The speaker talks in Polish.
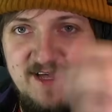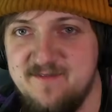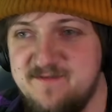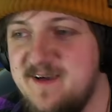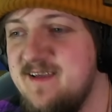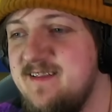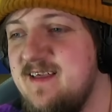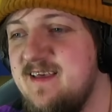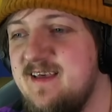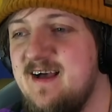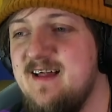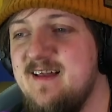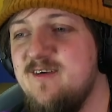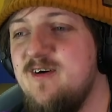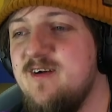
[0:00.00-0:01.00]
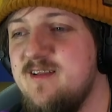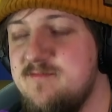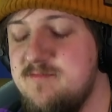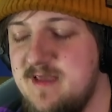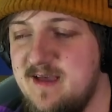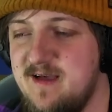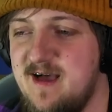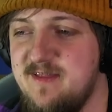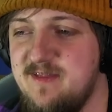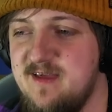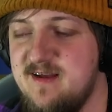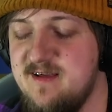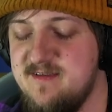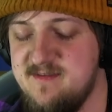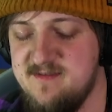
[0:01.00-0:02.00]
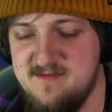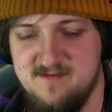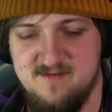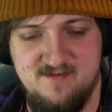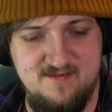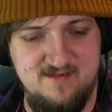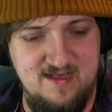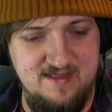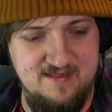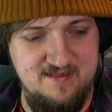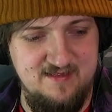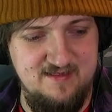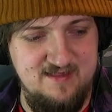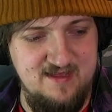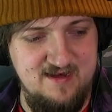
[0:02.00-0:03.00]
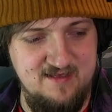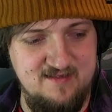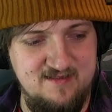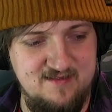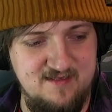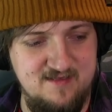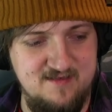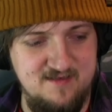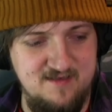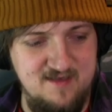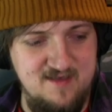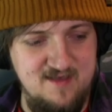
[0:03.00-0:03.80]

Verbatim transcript: Fajny algorytm, nie, anerys, anerektyk,